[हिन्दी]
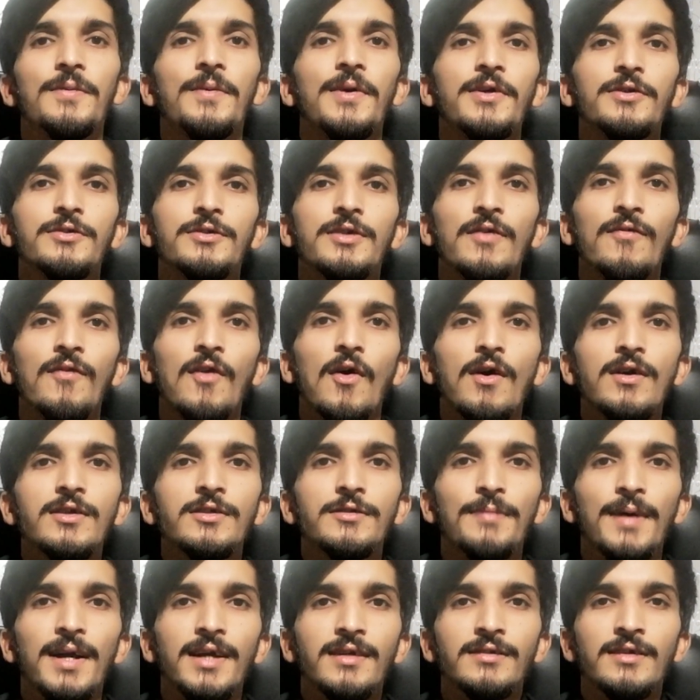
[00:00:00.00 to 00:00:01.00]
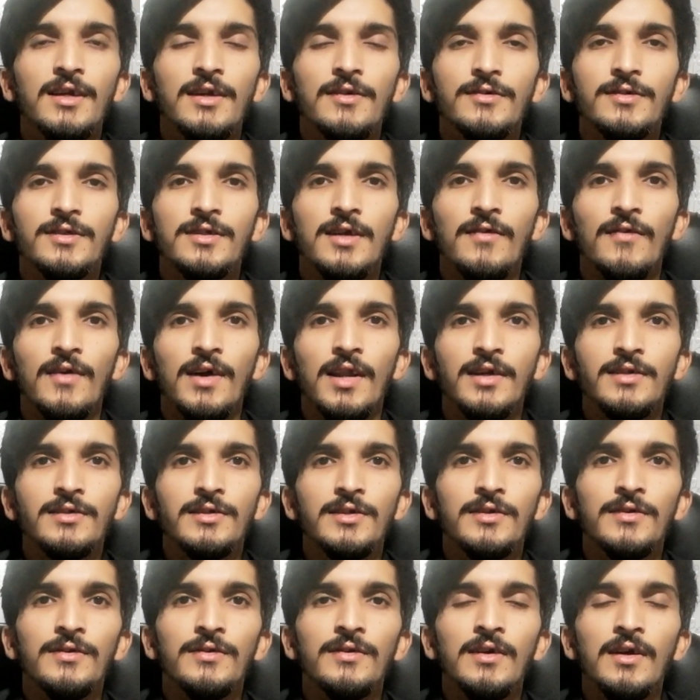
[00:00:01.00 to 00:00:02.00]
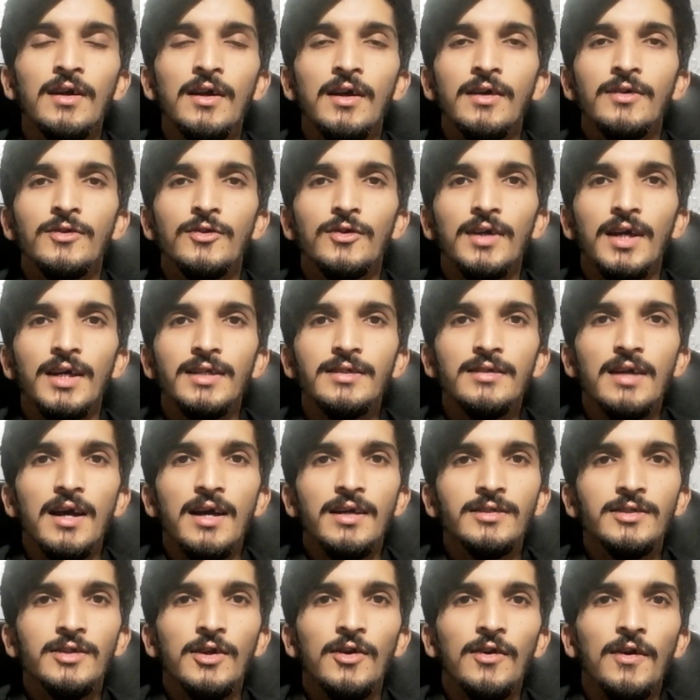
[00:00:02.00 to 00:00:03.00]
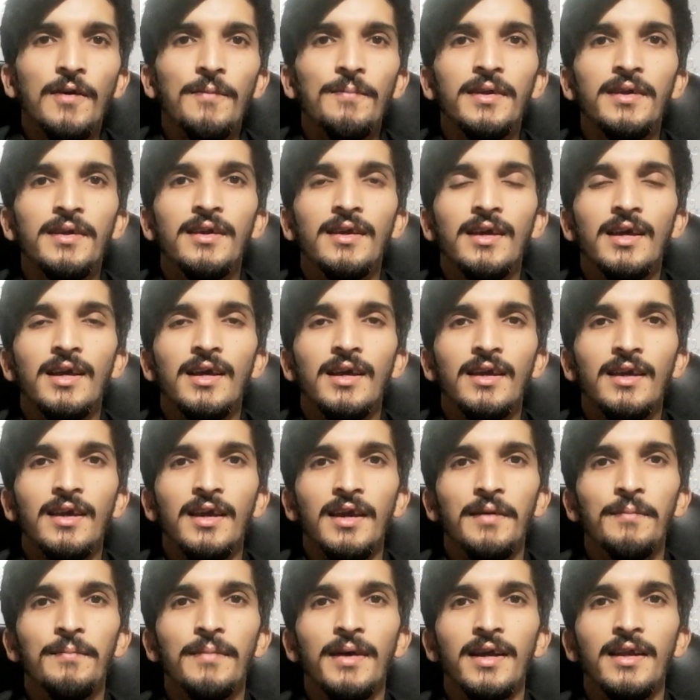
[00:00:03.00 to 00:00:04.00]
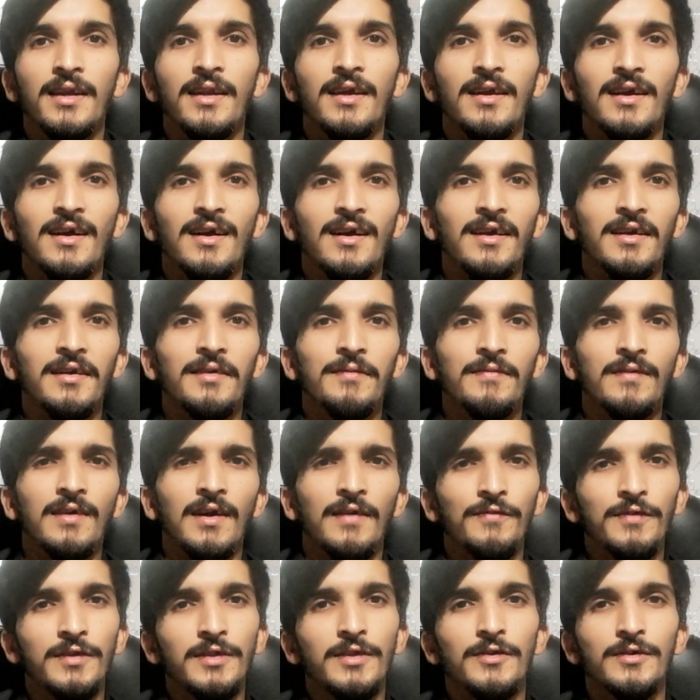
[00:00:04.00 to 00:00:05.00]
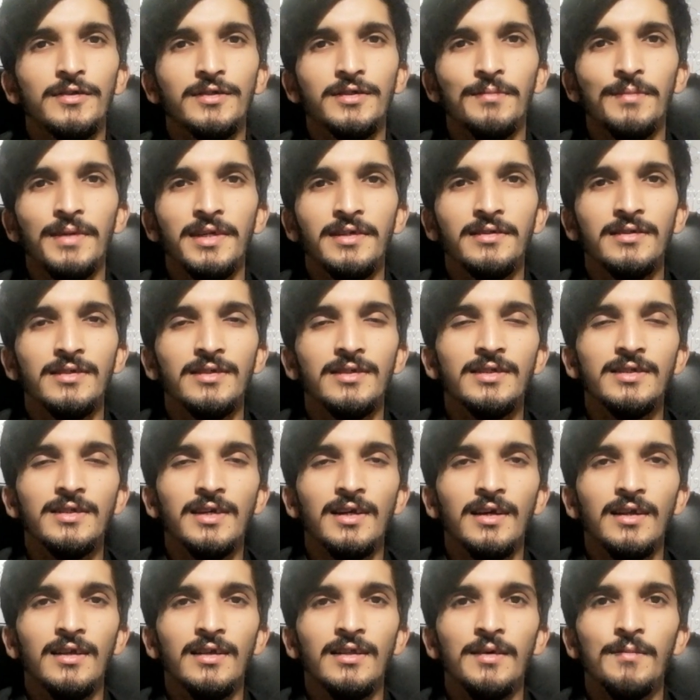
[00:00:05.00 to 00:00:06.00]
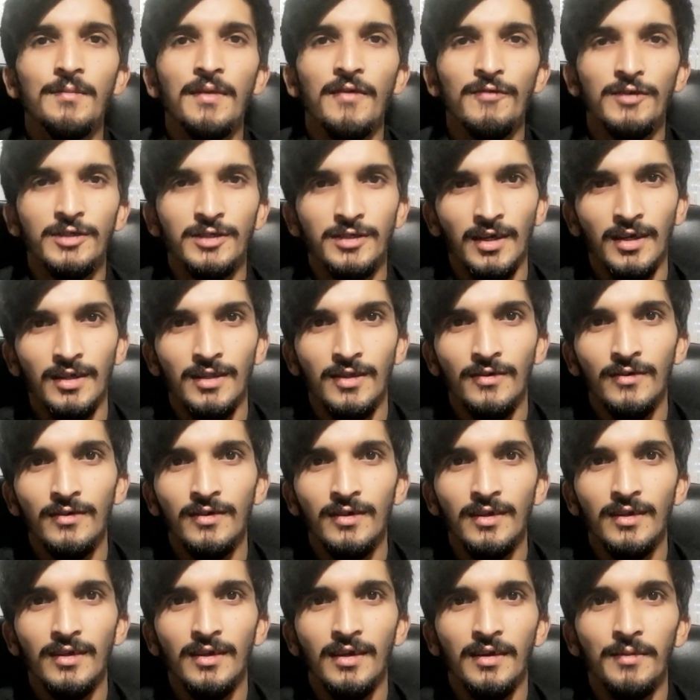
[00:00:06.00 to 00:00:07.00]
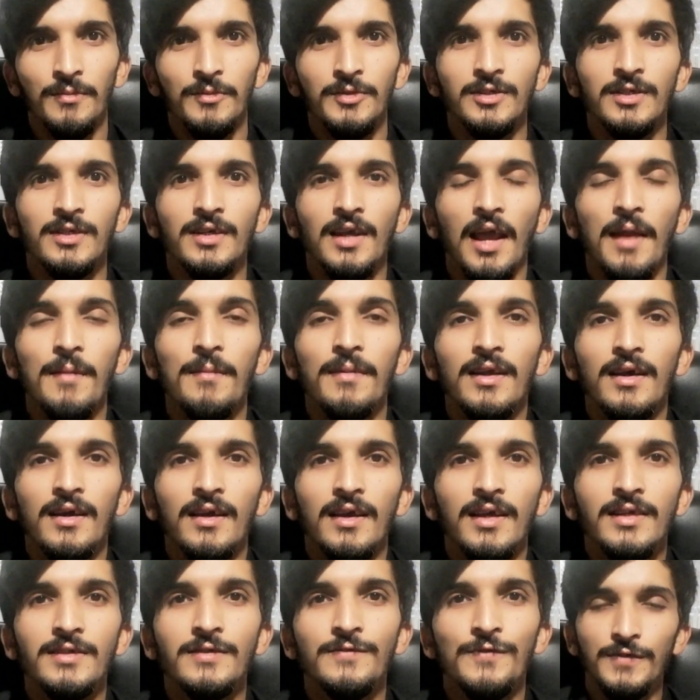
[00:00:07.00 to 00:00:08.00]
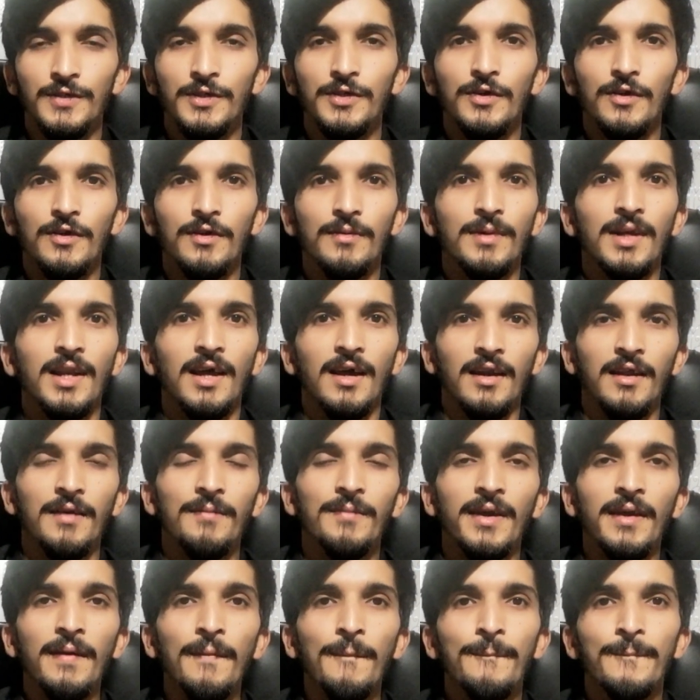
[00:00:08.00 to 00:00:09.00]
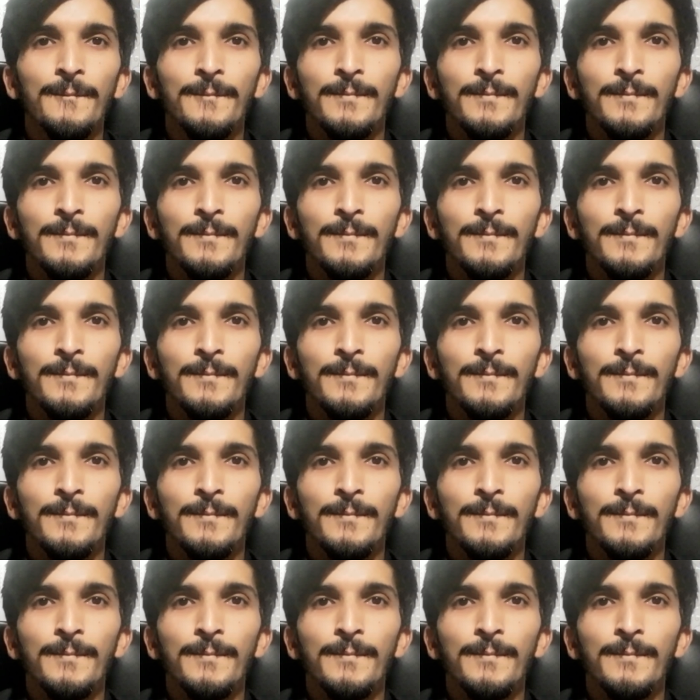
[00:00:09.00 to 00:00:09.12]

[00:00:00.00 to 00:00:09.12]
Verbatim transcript: इस ब्लॉग्स पाकिस्तान गुजरा वाला से हूँ तो गाइस आज का टॉपिक ये है कि एक भाई ने कहा है काफ़ी दिनों से मैसेजेस कर रहे थे माफ़ी चाहता हूँ कि मुझे टाइम लग गया इस वीडियो को बनाने में